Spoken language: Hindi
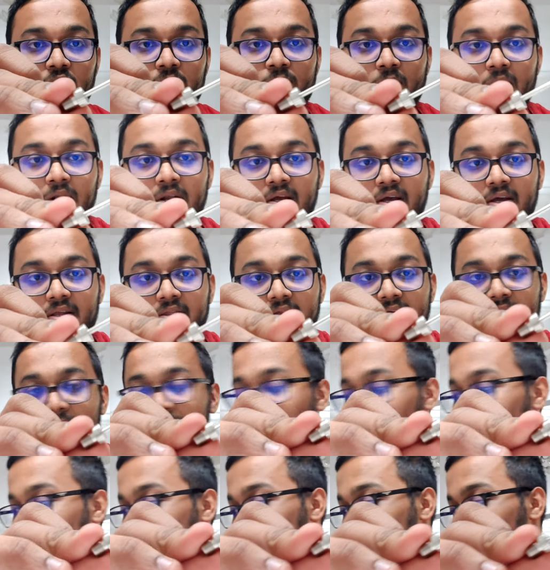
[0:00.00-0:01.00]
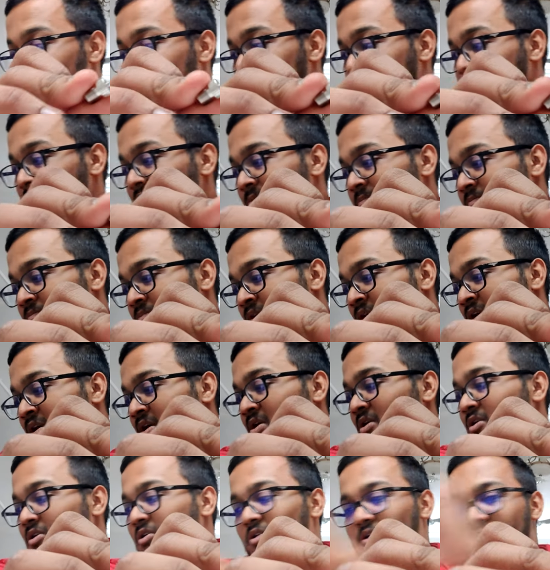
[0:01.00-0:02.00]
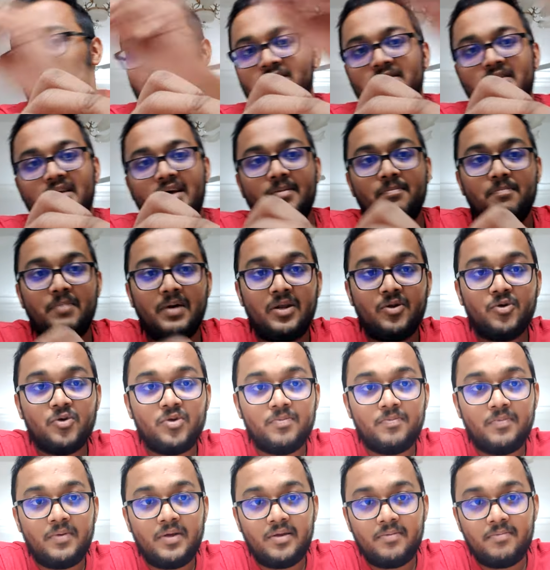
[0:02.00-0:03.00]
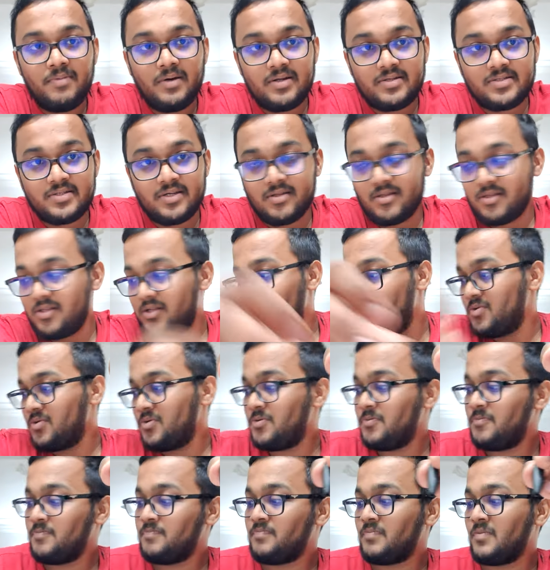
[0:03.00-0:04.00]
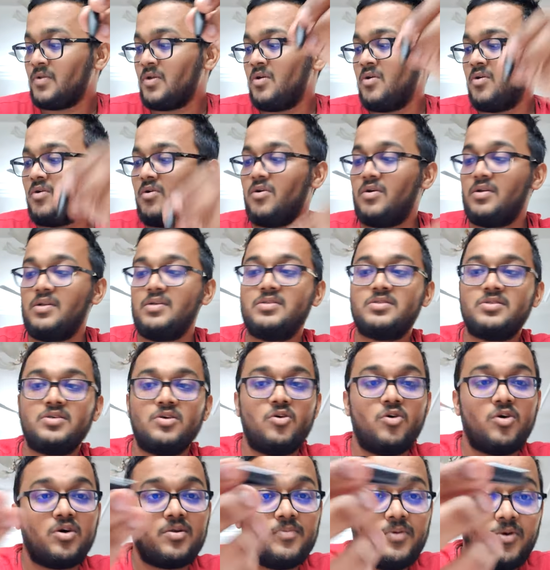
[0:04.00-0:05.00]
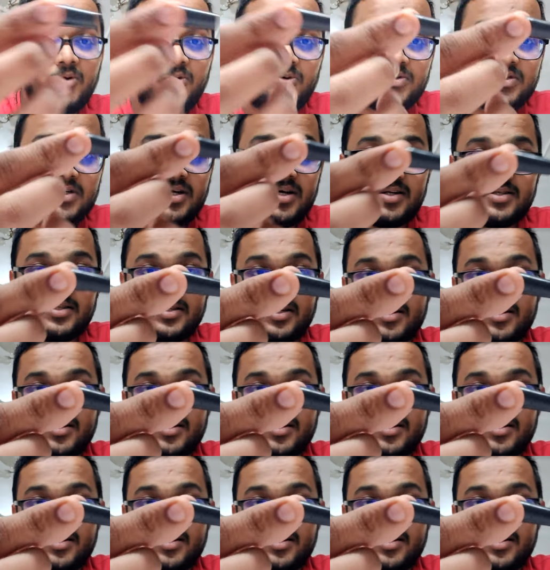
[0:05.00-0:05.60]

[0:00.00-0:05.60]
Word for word: फुटबॉल के अंदर भरा जाता है और इससे आप बलून भी भर सकते हो और इससे और भी कुछ कर